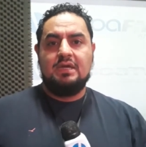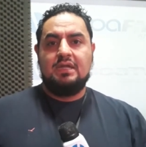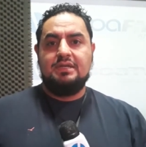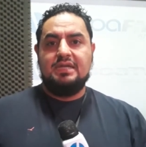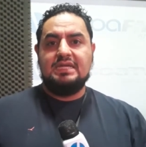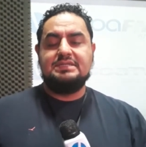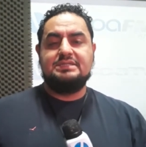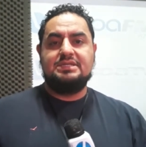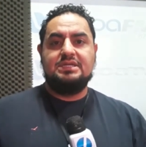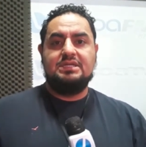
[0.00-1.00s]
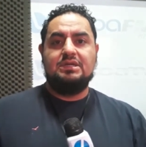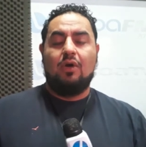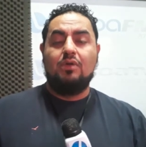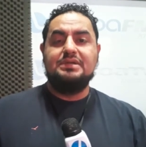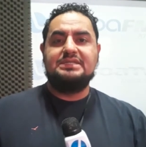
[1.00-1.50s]
neste
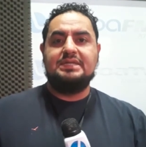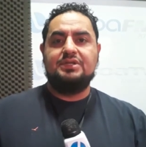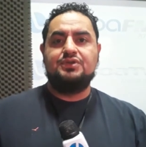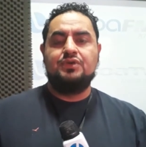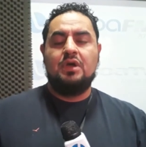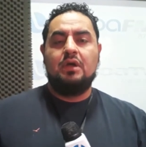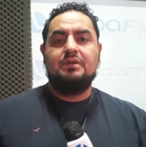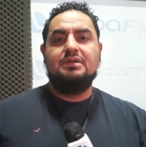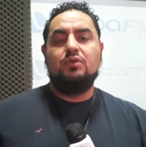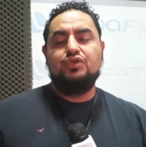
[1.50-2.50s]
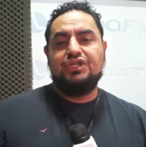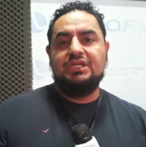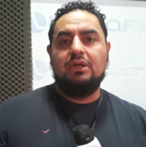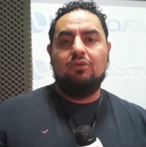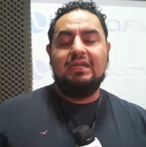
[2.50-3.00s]
homicídio não
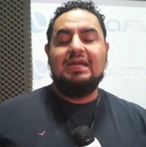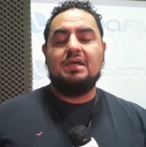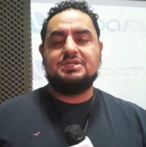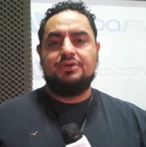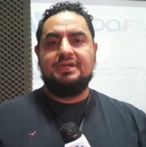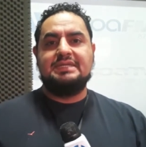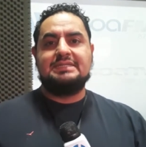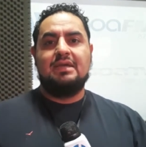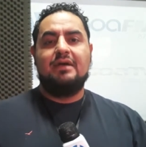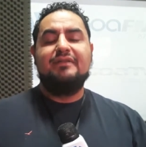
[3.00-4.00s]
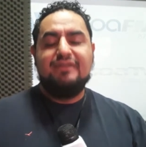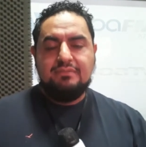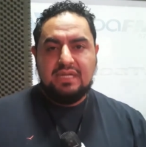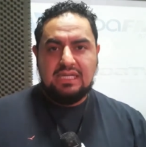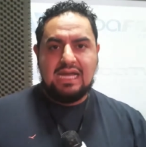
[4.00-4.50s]
tinham ligações
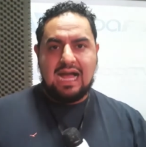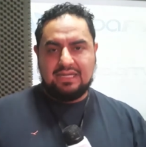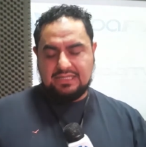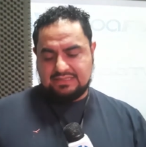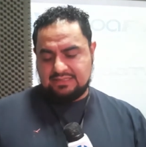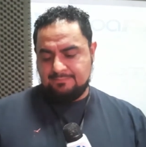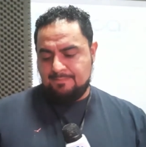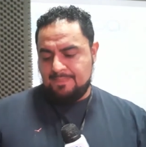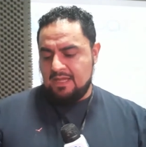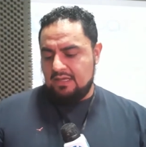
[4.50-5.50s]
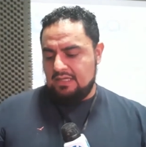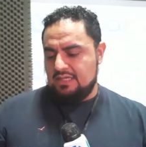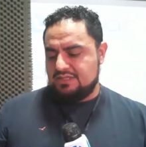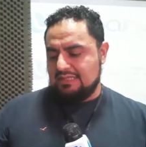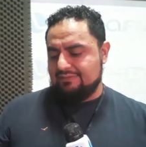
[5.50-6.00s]
familiares. E
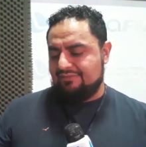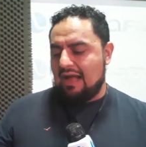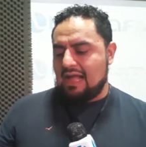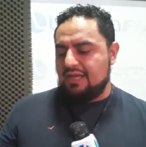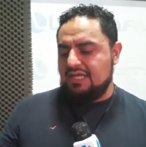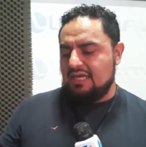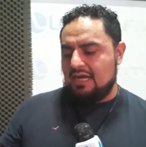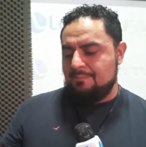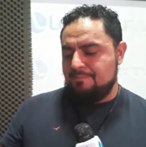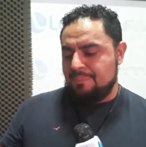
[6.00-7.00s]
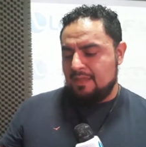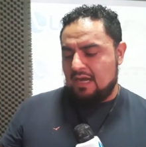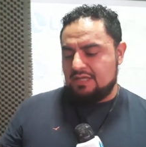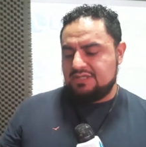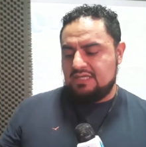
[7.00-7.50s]
de vacaria,
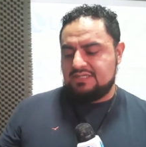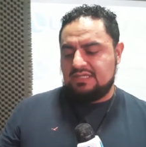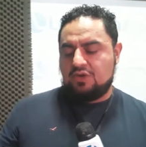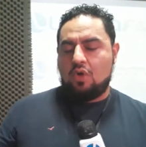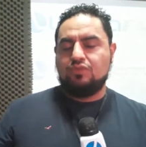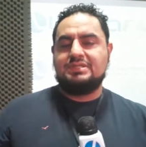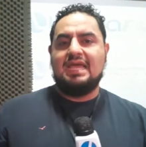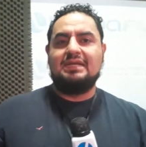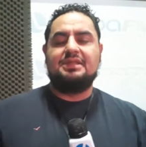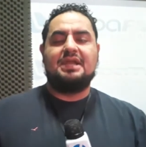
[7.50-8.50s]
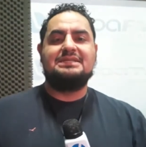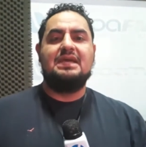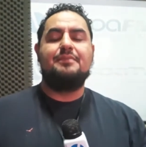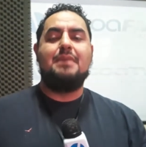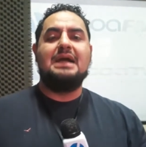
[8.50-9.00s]
a gente consegue
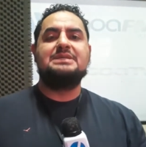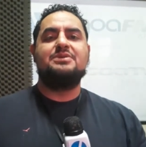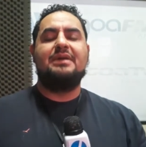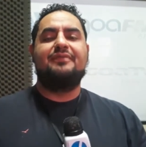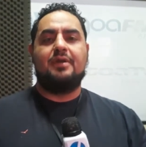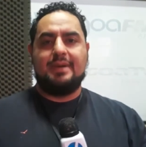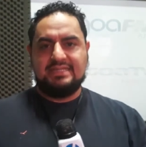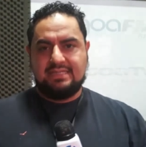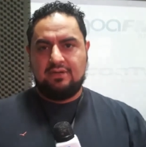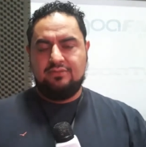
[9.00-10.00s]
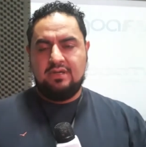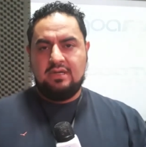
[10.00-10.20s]
trazer mais uma informação.